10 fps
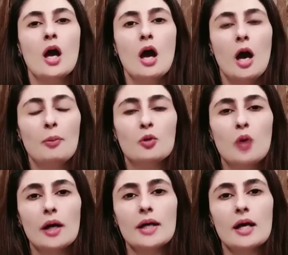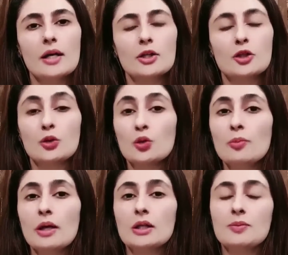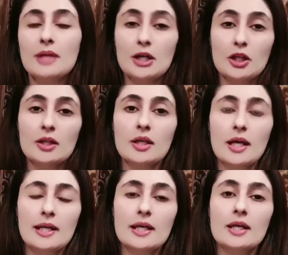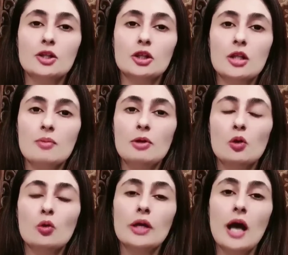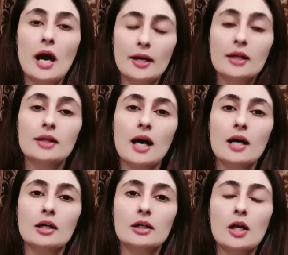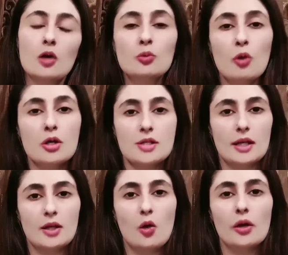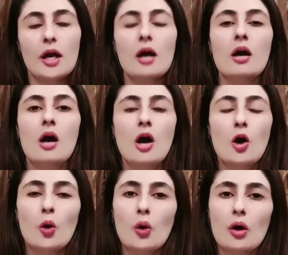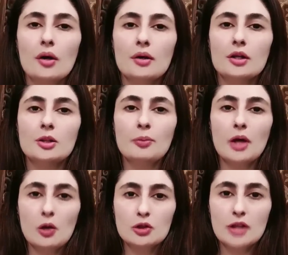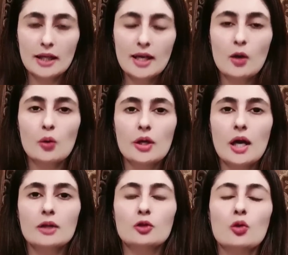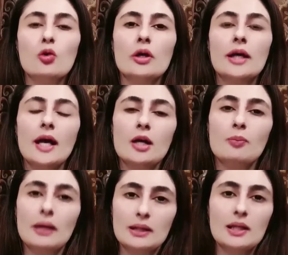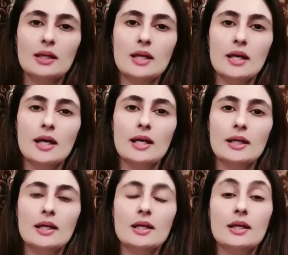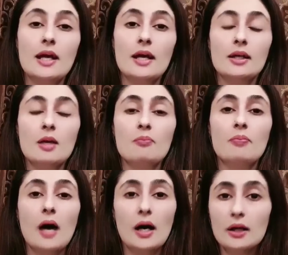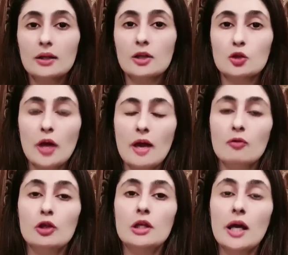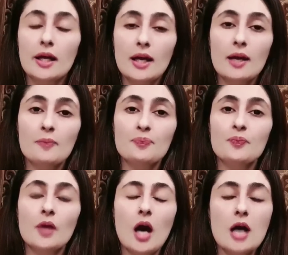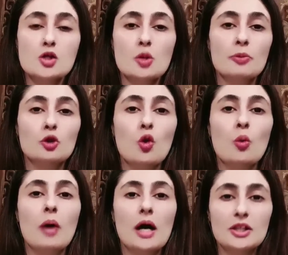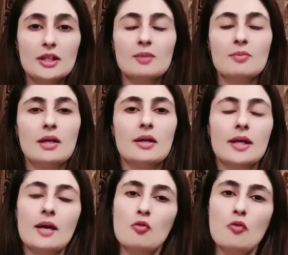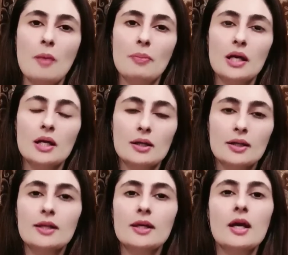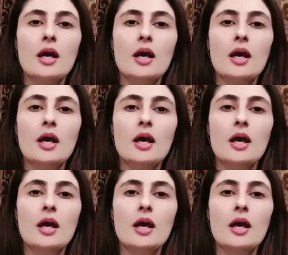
अब हुआ क्या कि शुरू में जब सेशन के लिए जितने भी लोगों ने आना था क्राउड बहुत ज़्यादा हो गया और जब क्राउड ज़्यादा हो गया तो गेट बंद कर दिया गया लेकिन गेट के बाहर तक जो है वो लड़के ख़ास तौर पे जो उबाश किस्म के लड़के हैं वो वहाँ पर इकट्ठे थे